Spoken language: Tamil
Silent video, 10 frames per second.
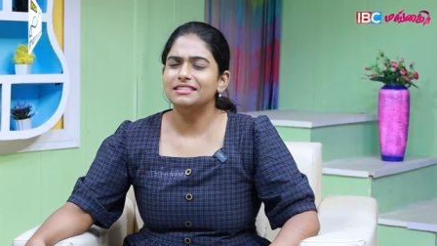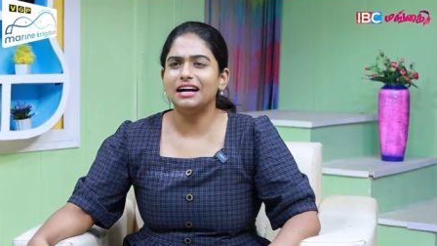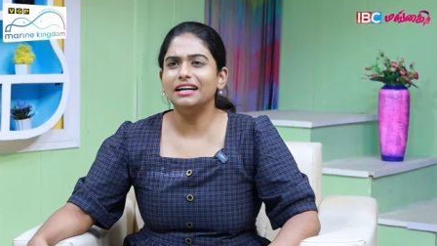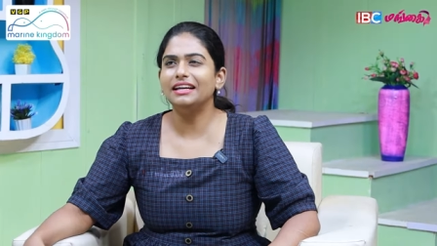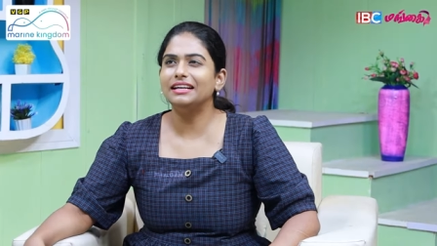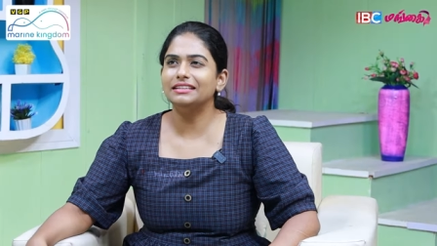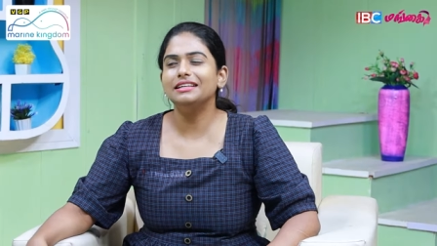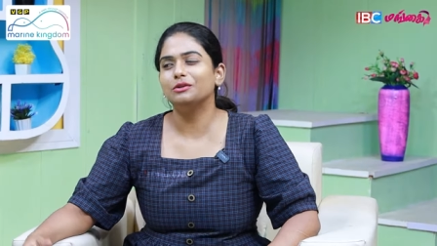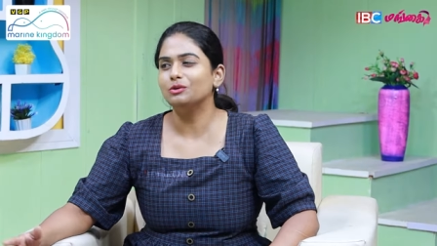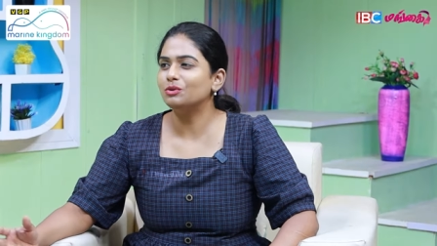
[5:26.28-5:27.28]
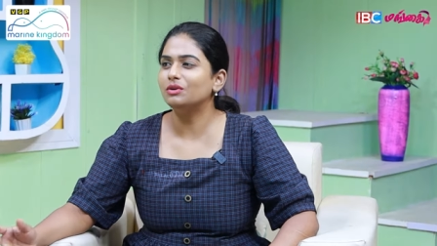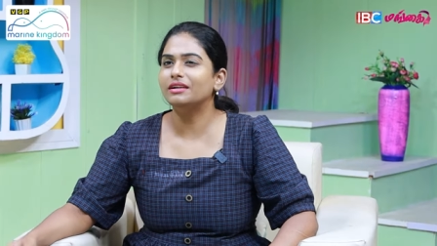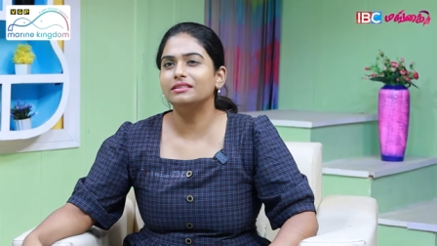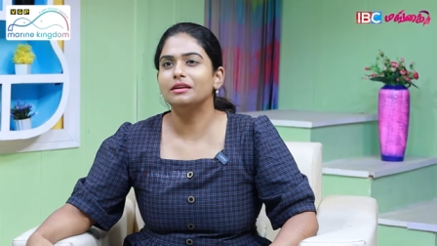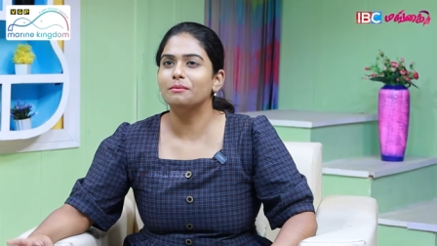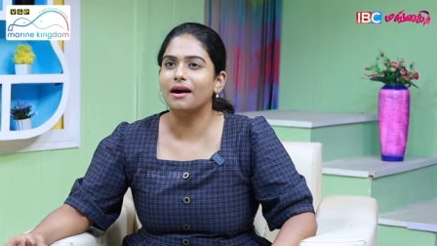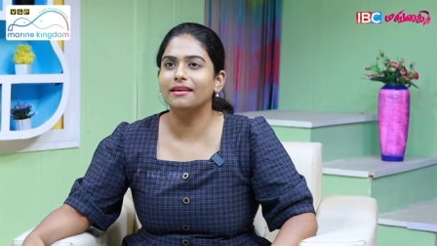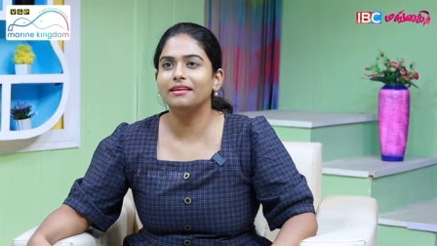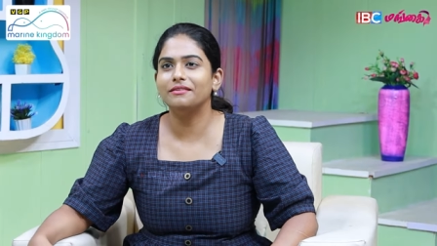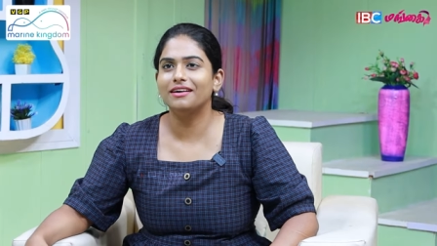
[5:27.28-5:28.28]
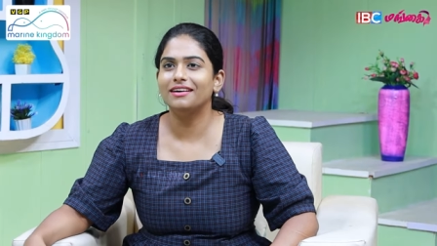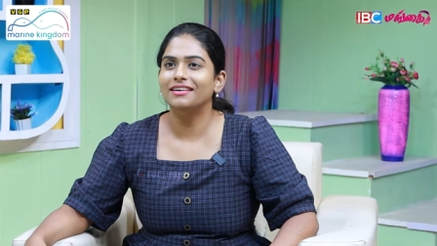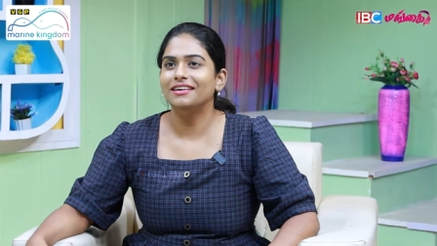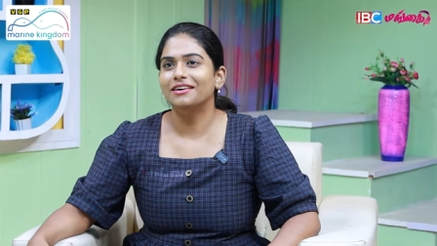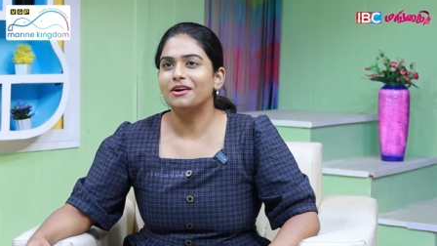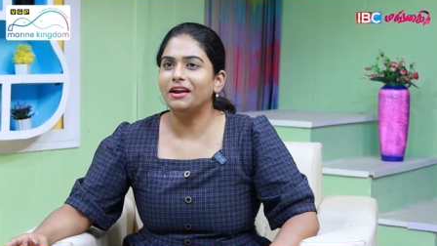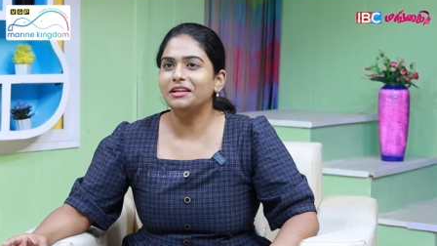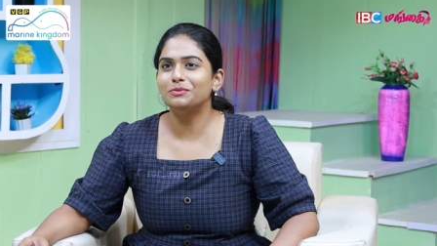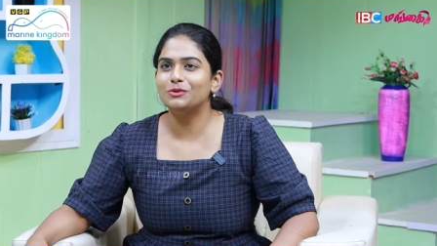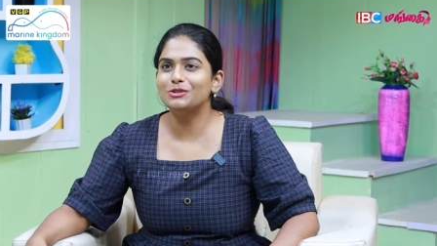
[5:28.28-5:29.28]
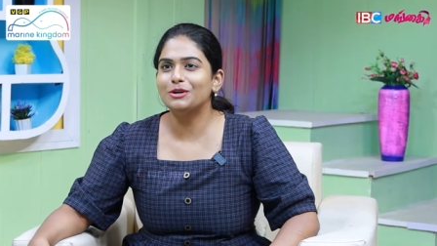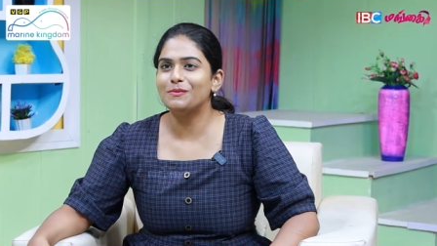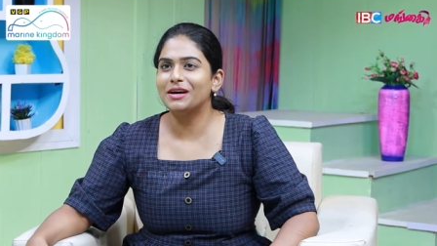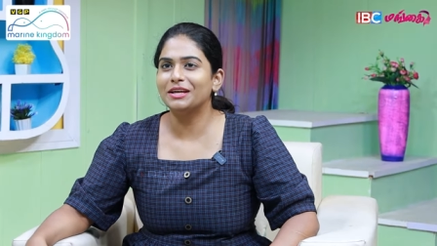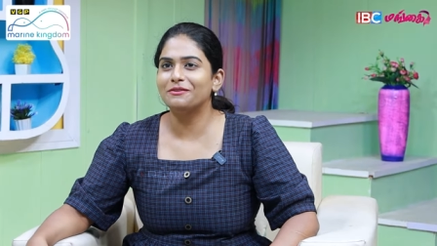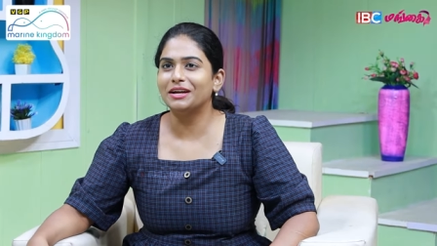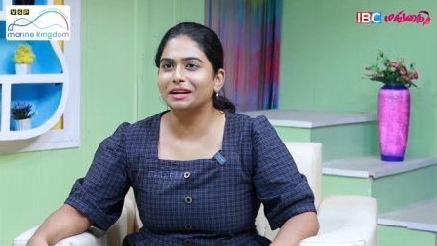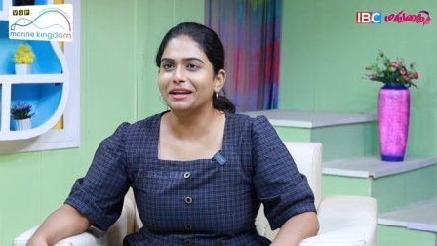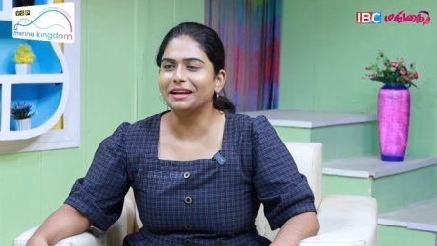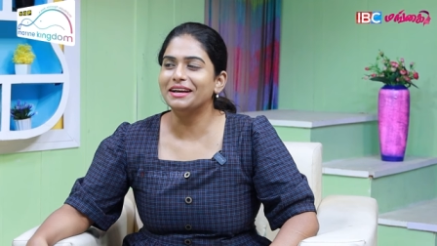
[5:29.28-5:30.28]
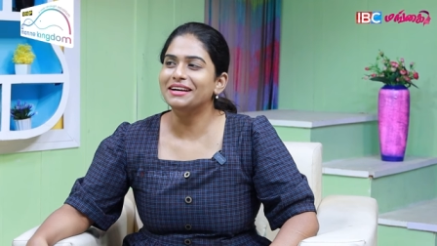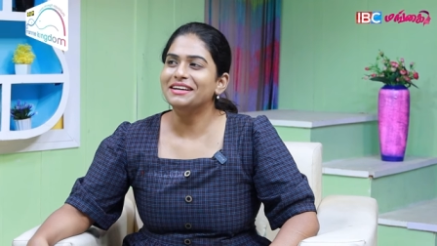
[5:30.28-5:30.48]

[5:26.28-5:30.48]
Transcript: ஸ்டார்டிங்லேருந்து ஏதோ சொல்கிறா சரி மாறிடுவா காலேஜ் முடிஞ்சோன்னு மாறிடுவான்னாங்க